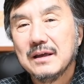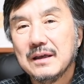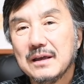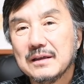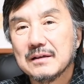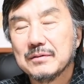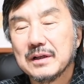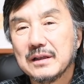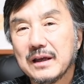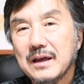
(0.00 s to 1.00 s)
에,
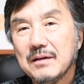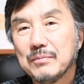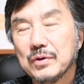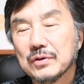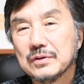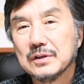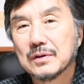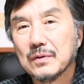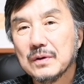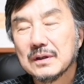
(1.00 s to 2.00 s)
여러분에게
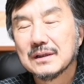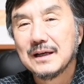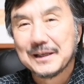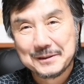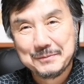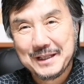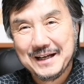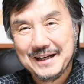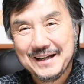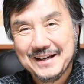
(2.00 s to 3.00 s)
보여드리도록 하겠습니다.
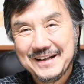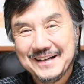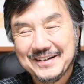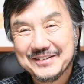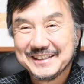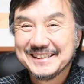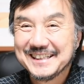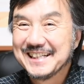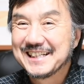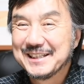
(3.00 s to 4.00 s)
오늘은
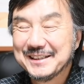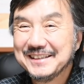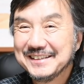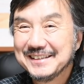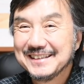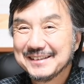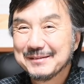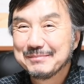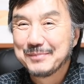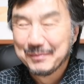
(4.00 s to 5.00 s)
저의 사진을
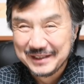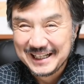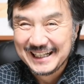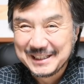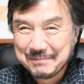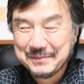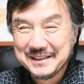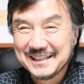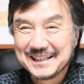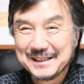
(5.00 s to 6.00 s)
봅니다. 첫
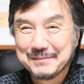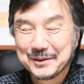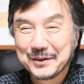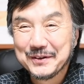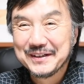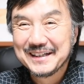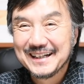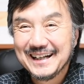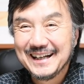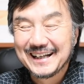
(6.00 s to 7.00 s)
번째 사진 보도록
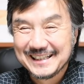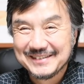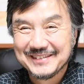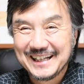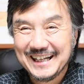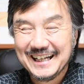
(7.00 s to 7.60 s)
하겠습니다.